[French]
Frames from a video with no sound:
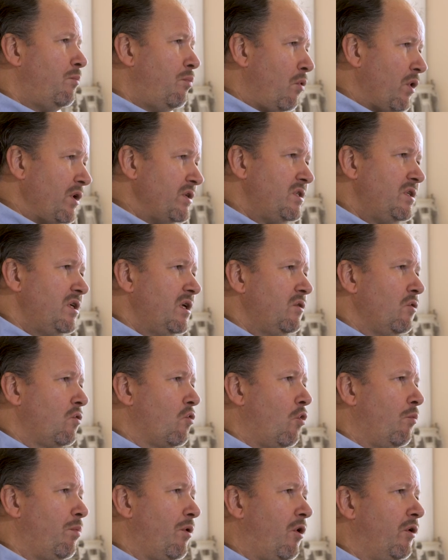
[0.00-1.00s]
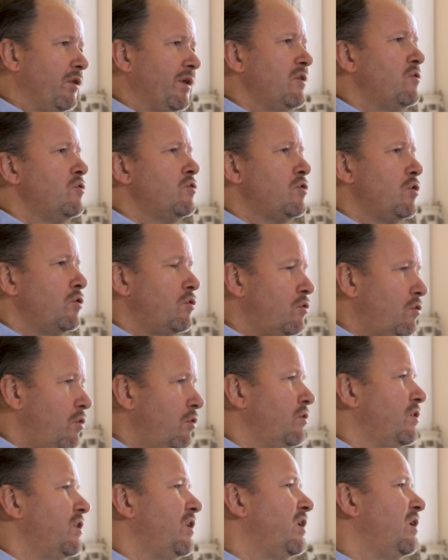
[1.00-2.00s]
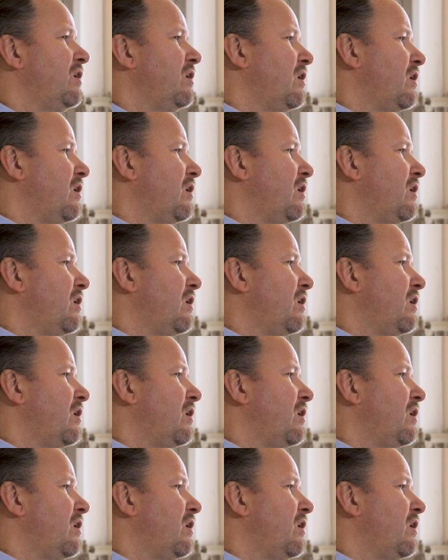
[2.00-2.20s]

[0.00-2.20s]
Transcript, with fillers: pour essayer de comprendre et de se donner